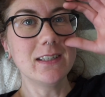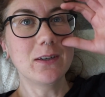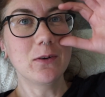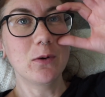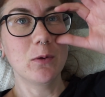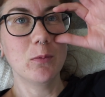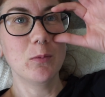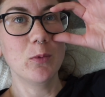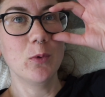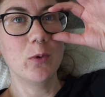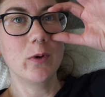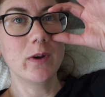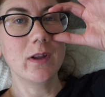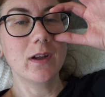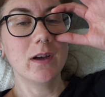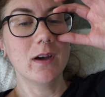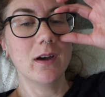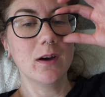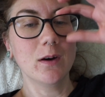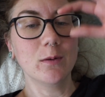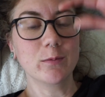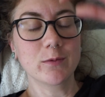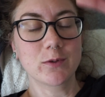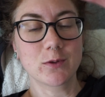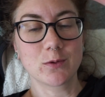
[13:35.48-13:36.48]
die
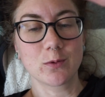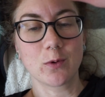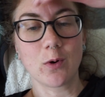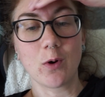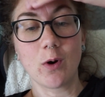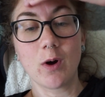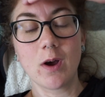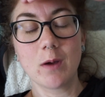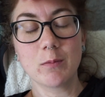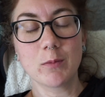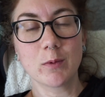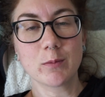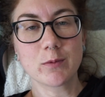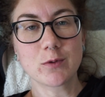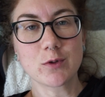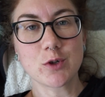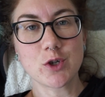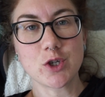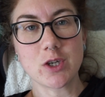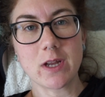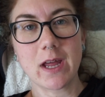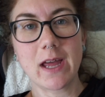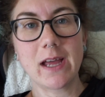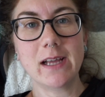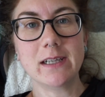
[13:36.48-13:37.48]
Kommode umzuräumen,
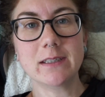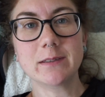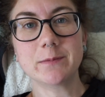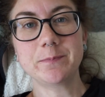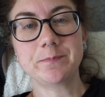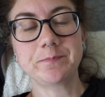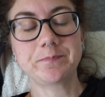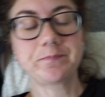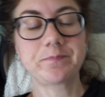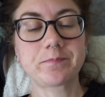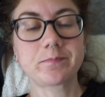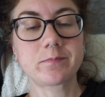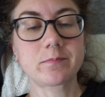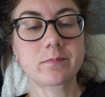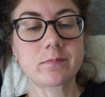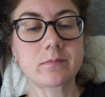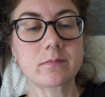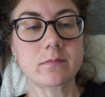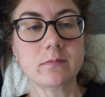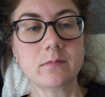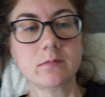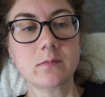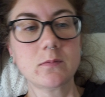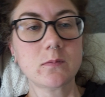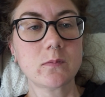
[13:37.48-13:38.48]
umzustellen
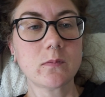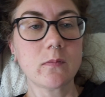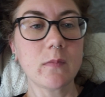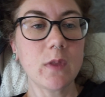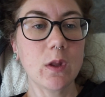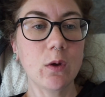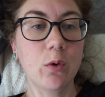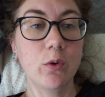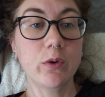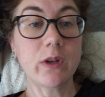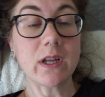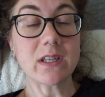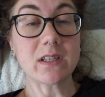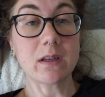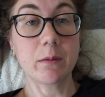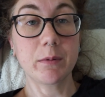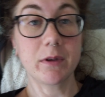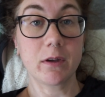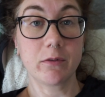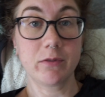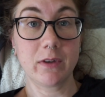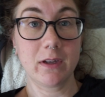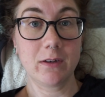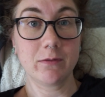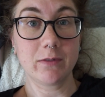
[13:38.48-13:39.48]
und das habe
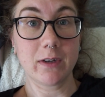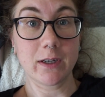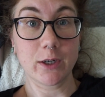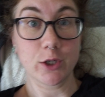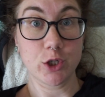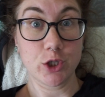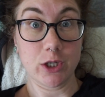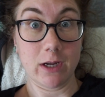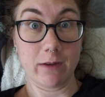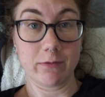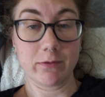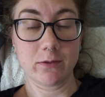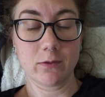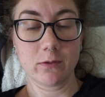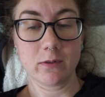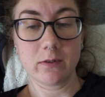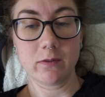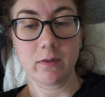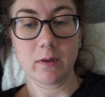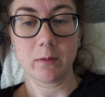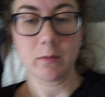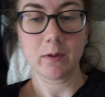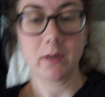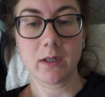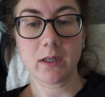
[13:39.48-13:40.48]
ich auf jeden Fall geschafft. Und
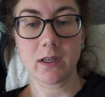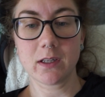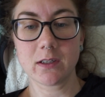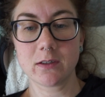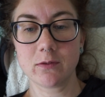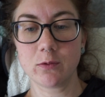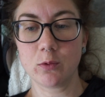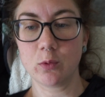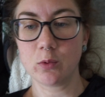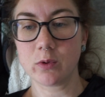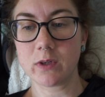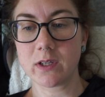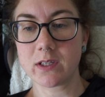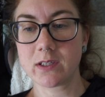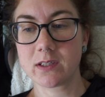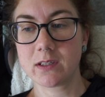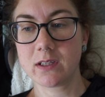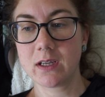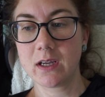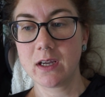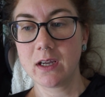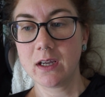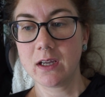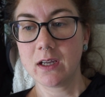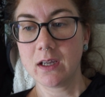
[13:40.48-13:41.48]
deswegen bin ich ganz froh, dass
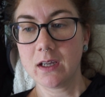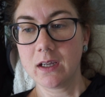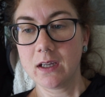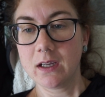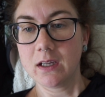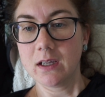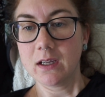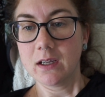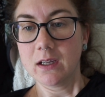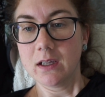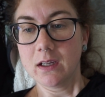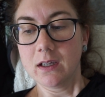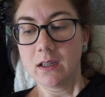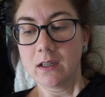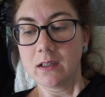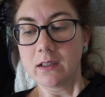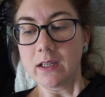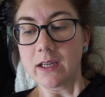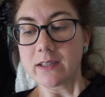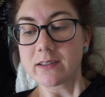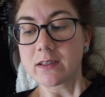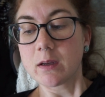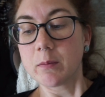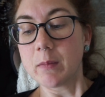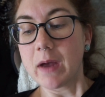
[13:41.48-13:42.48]

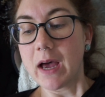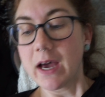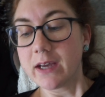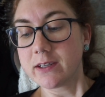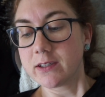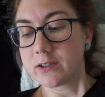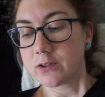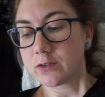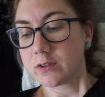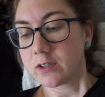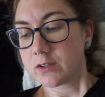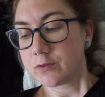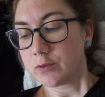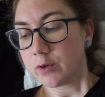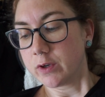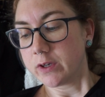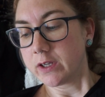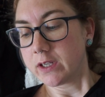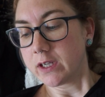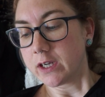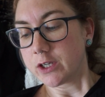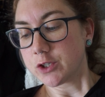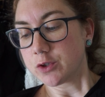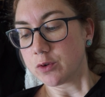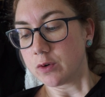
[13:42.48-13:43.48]
das gemacht ist. Und das wollte
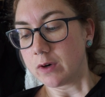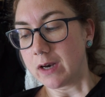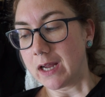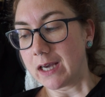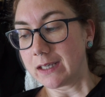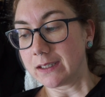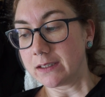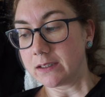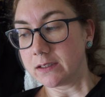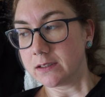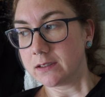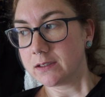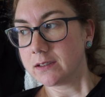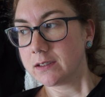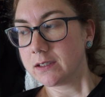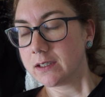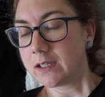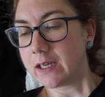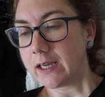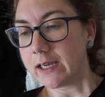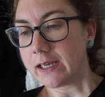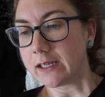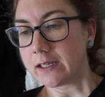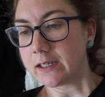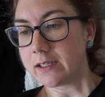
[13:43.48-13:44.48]
ich ja schon lange
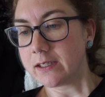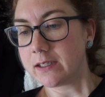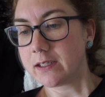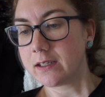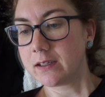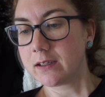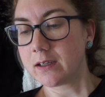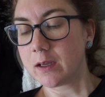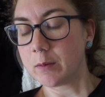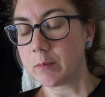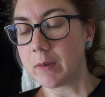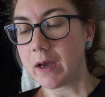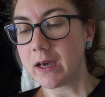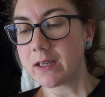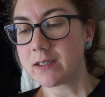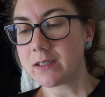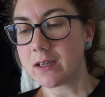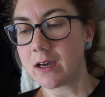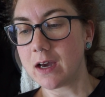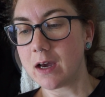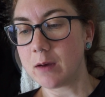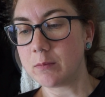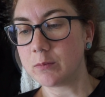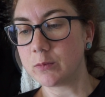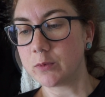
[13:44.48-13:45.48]
eigentlich
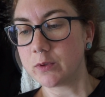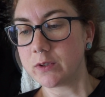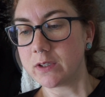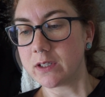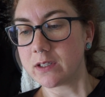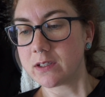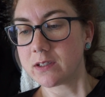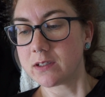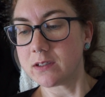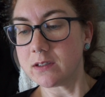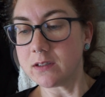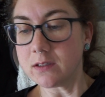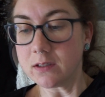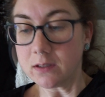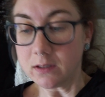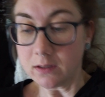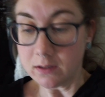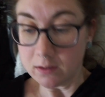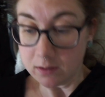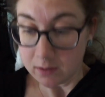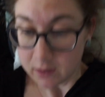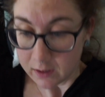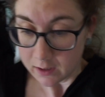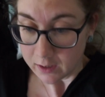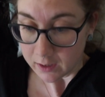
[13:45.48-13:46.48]
gemacht haben. Und jetzt
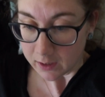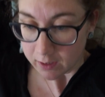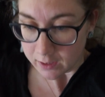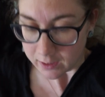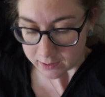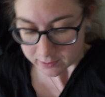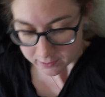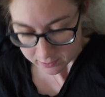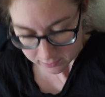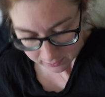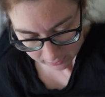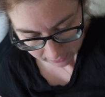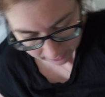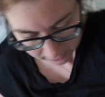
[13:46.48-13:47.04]
ist es